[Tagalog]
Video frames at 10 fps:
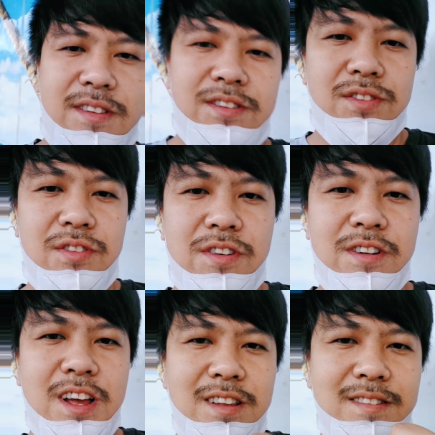So,
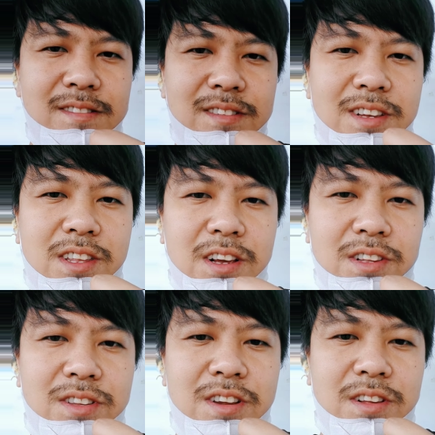yun lang.
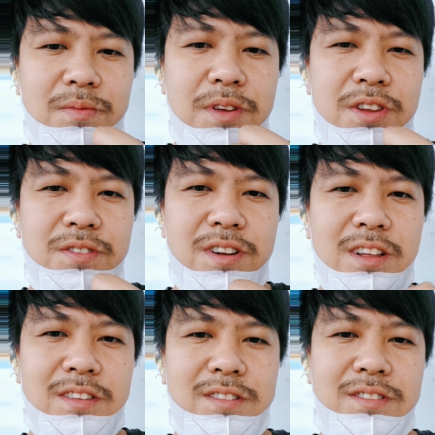Kita-kita sa next video
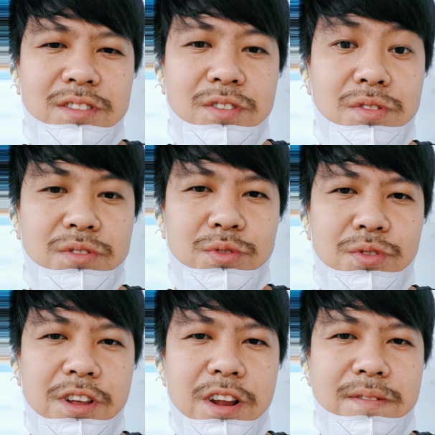na to. Siguro
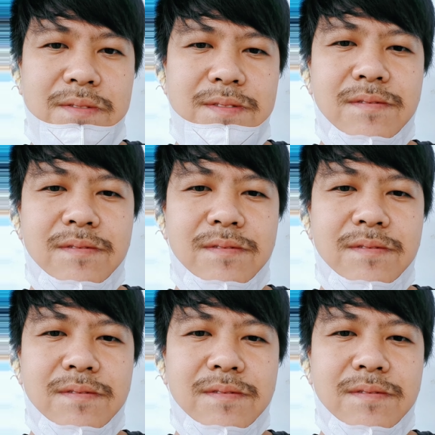soon enough.